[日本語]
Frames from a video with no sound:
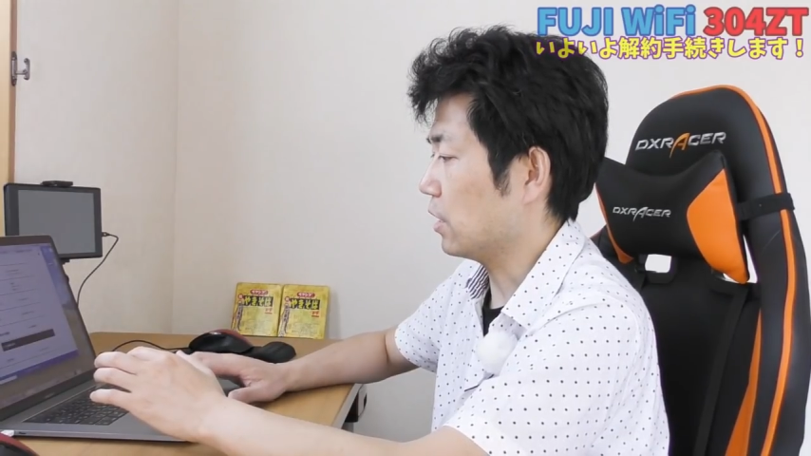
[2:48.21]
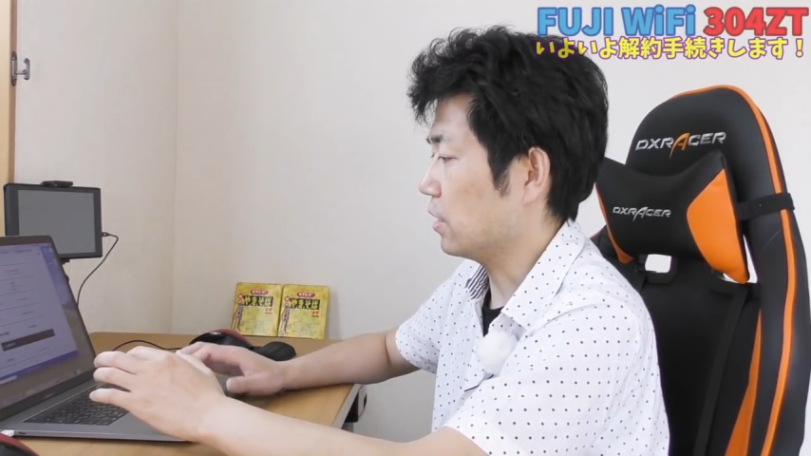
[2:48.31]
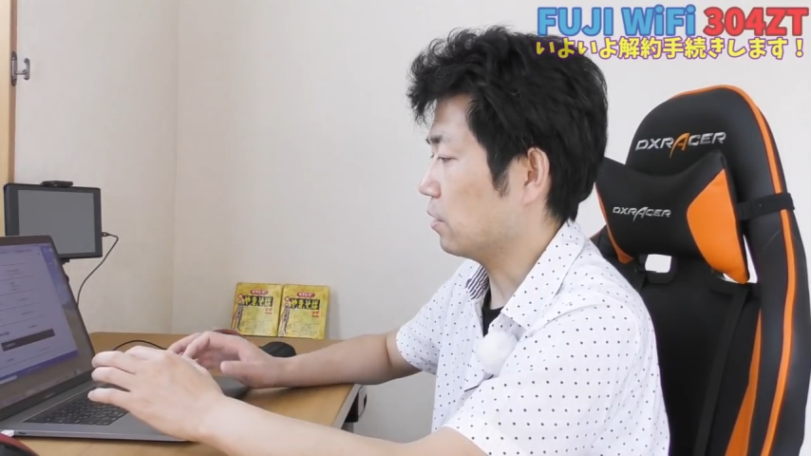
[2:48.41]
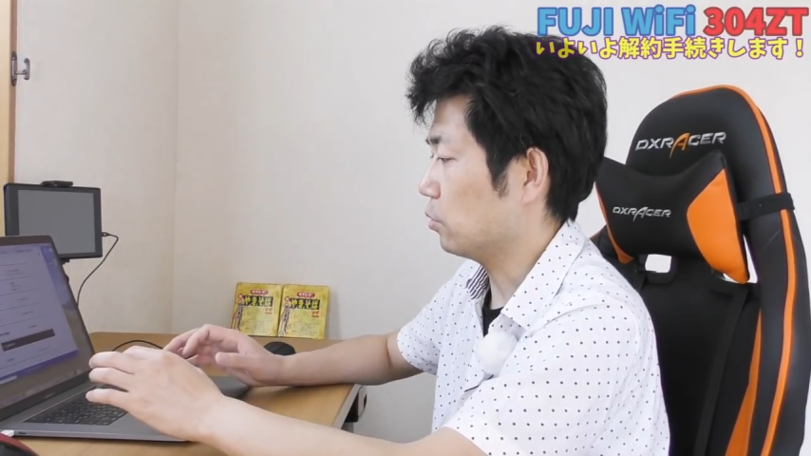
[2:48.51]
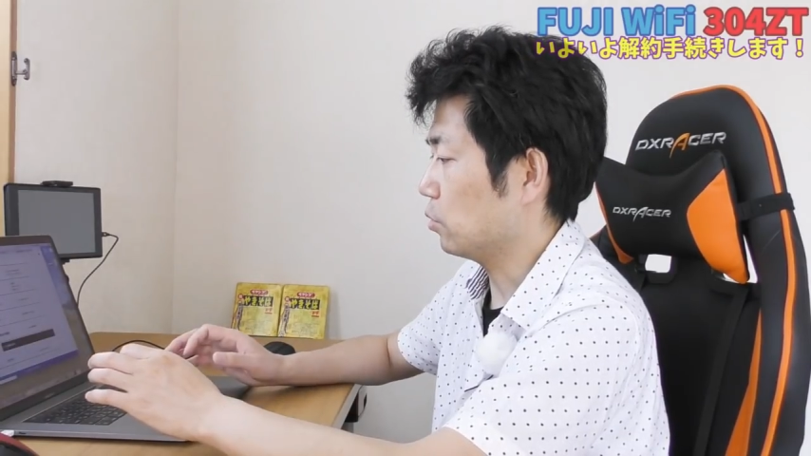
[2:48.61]

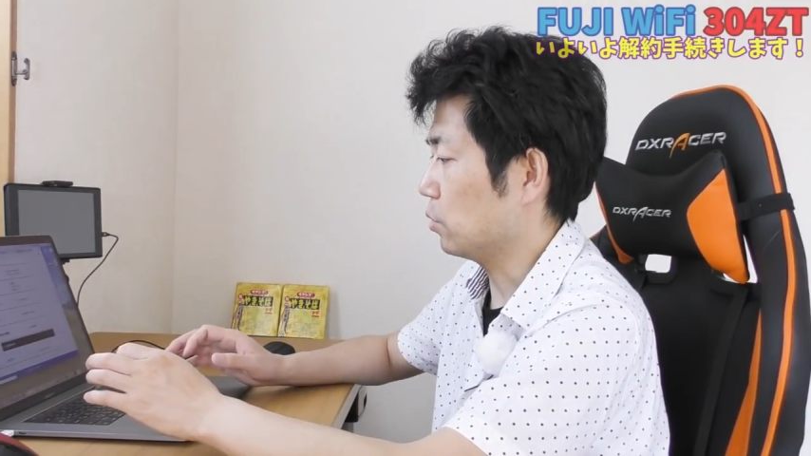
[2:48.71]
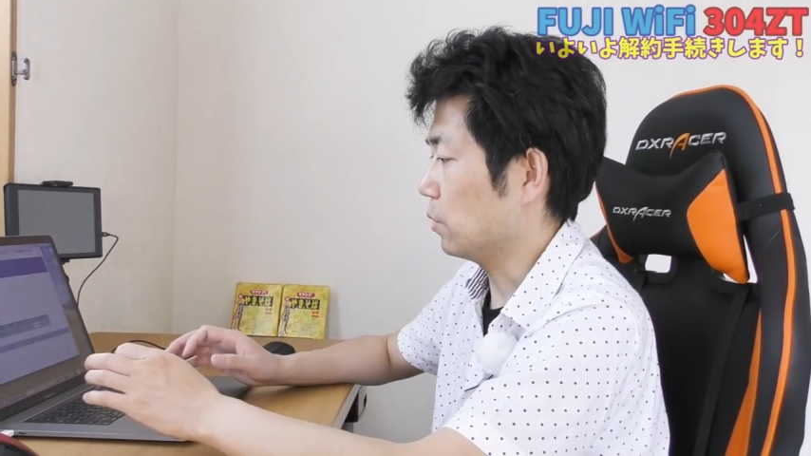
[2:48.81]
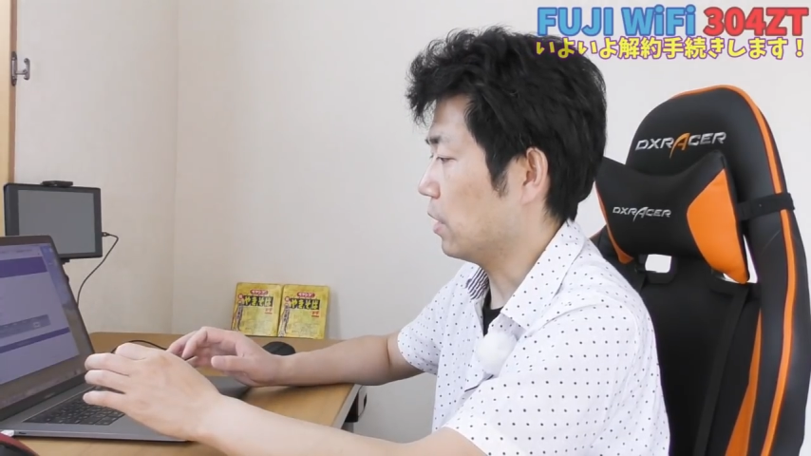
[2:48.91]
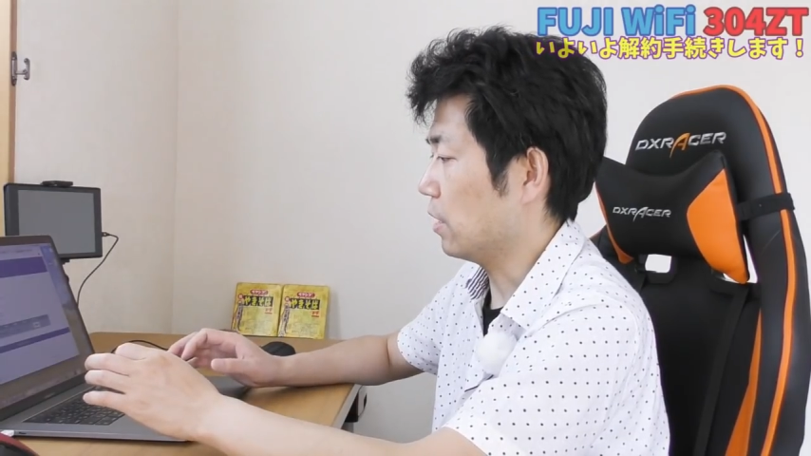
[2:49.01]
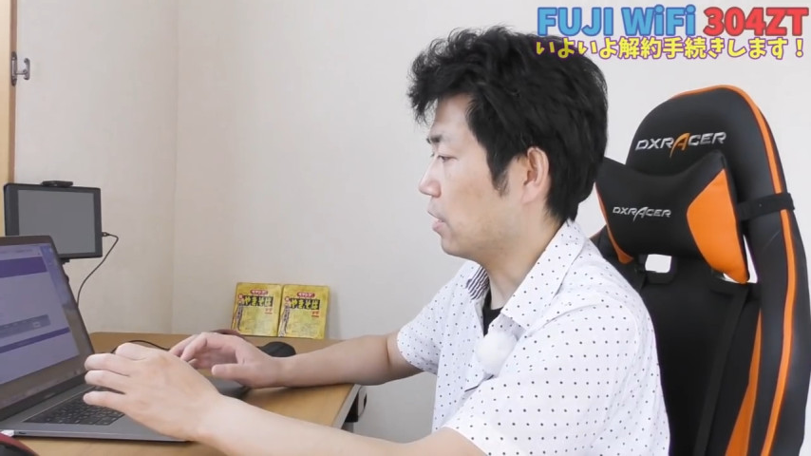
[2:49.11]
解約という
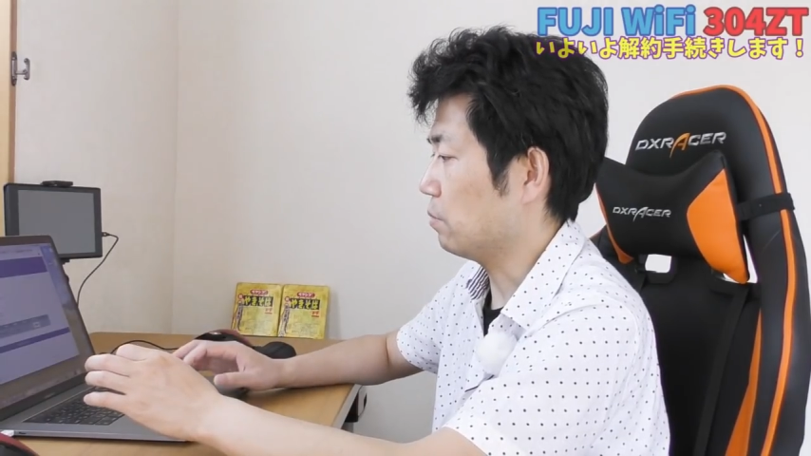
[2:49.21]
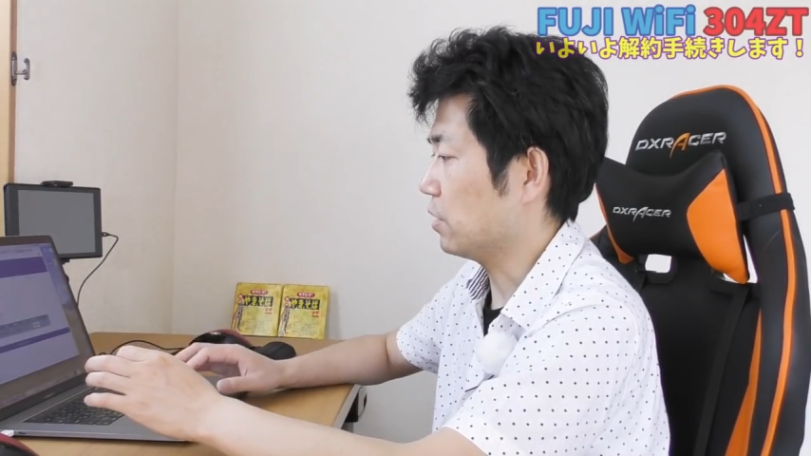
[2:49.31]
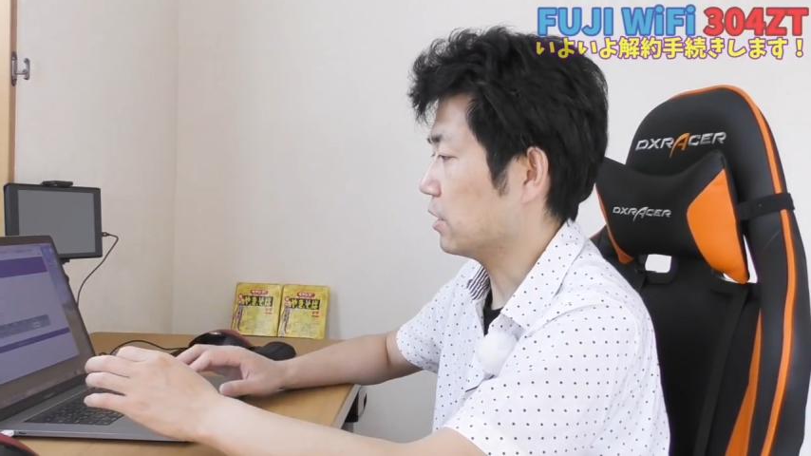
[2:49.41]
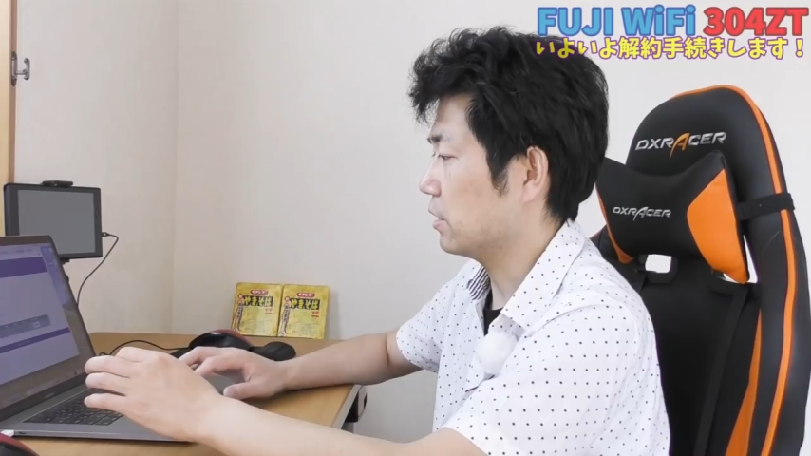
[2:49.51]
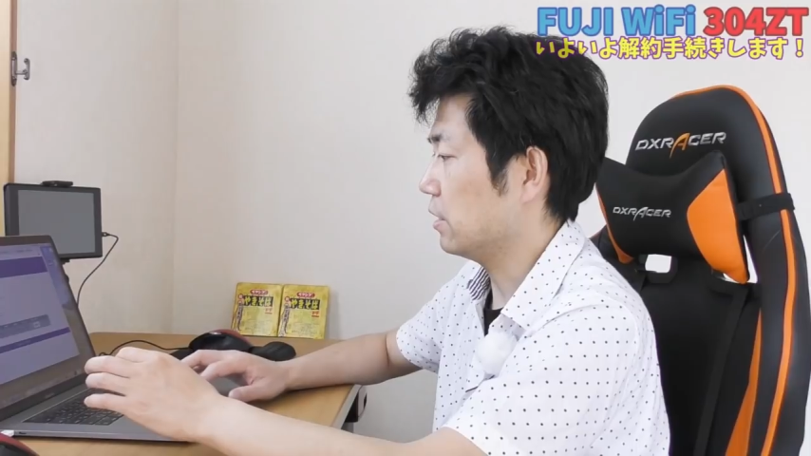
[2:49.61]
のがあり
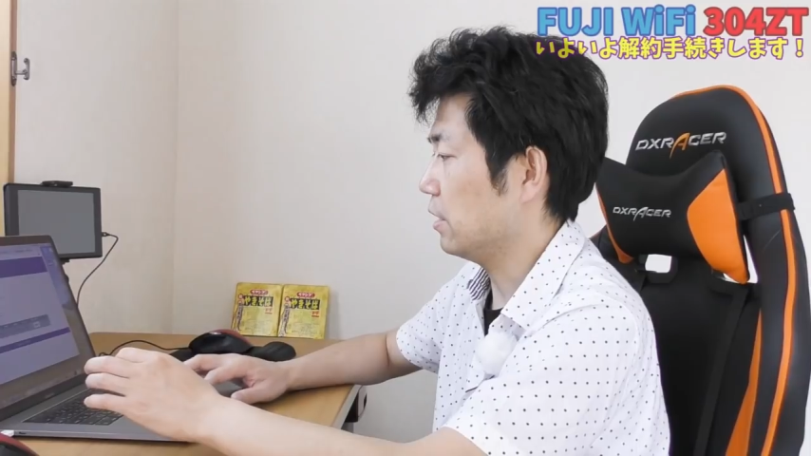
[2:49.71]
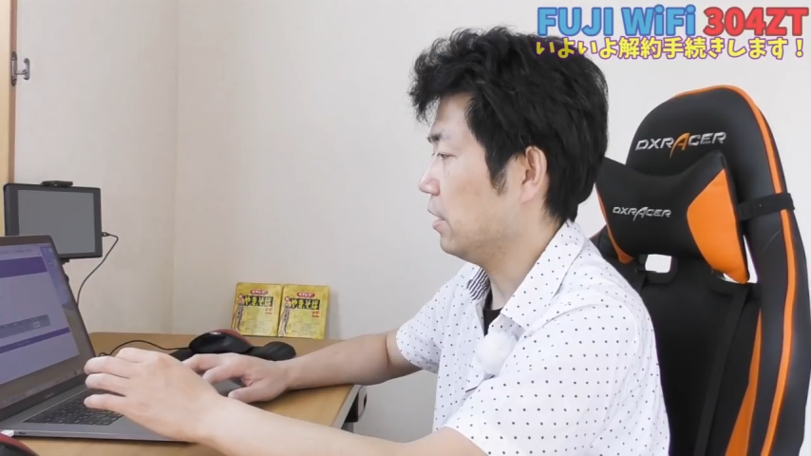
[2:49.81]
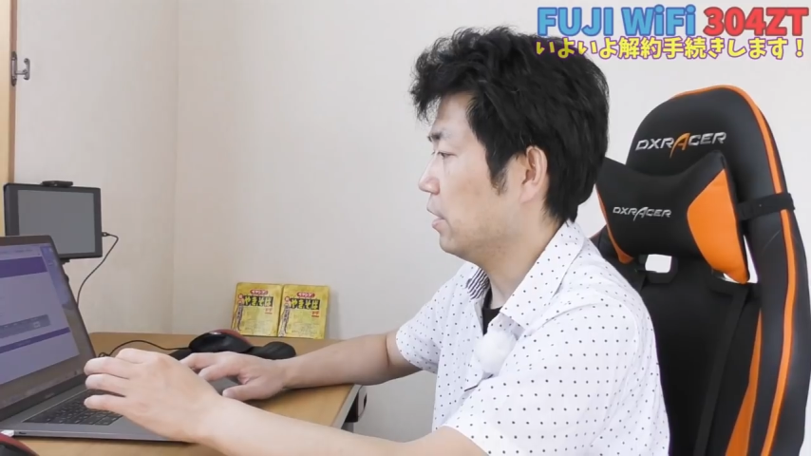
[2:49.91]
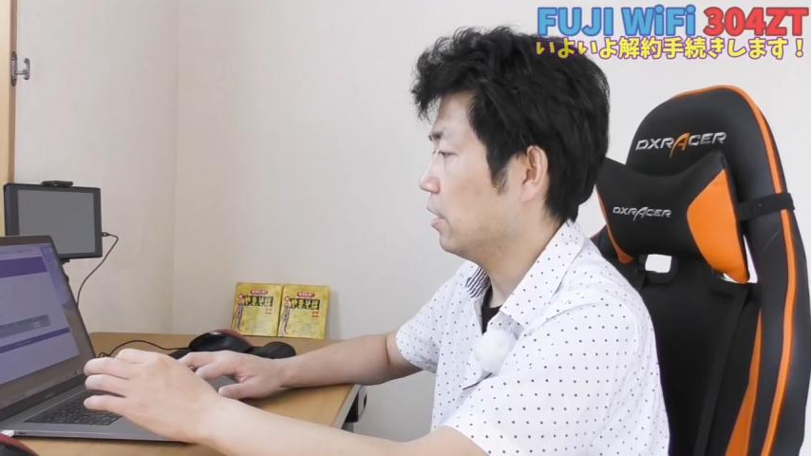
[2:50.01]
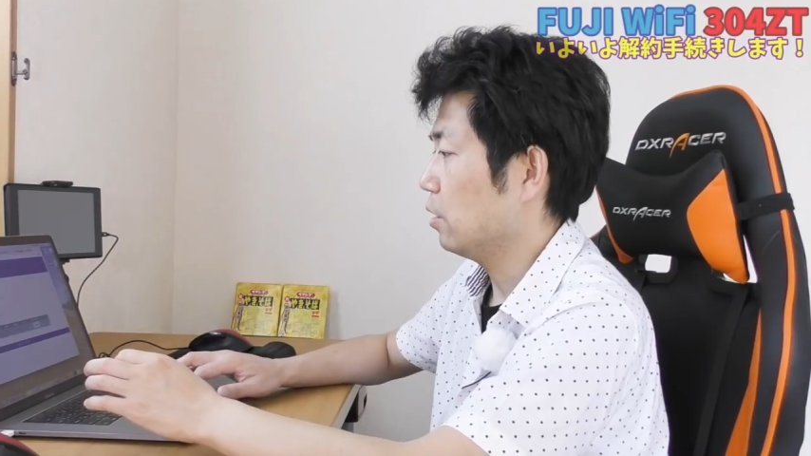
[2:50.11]
まして、